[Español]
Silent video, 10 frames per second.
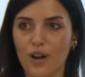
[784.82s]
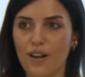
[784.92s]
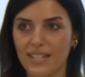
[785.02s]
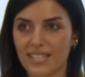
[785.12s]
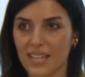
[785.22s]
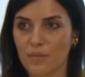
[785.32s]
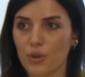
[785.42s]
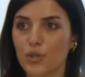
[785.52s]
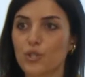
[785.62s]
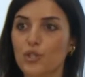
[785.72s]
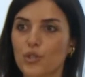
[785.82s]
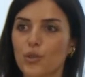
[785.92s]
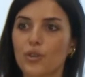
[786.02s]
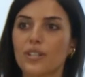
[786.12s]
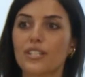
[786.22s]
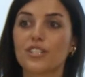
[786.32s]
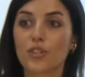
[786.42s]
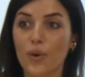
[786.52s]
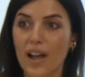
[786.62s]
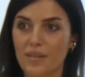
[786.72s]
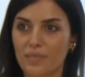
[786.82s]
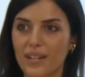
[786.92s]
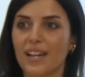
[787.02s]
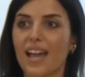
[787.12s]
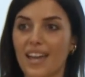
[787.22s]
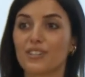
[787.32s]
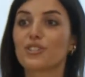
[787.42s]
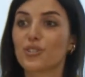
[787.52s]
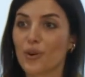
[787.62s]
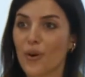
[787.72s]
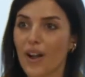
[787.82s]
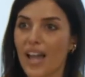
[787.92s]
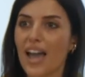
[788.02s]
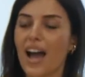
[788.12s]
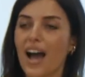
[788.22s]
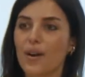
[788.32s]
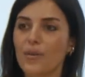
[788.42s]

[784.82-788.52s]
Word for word: no en la cerámica. Pasaremos ahora a describir y mostrar